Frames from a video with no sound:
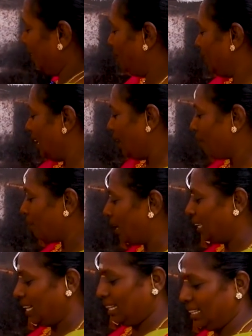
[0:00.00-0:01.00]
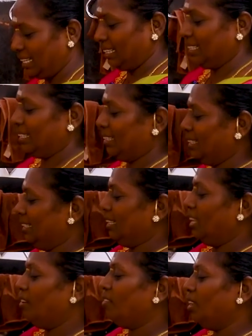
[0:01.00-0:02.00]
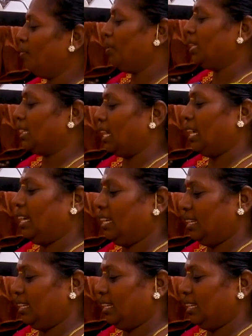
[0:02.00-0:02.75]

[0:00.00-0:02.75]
இப்படியெல்லாம் பண்ணாத ஏன் வெறுப்பேத்துற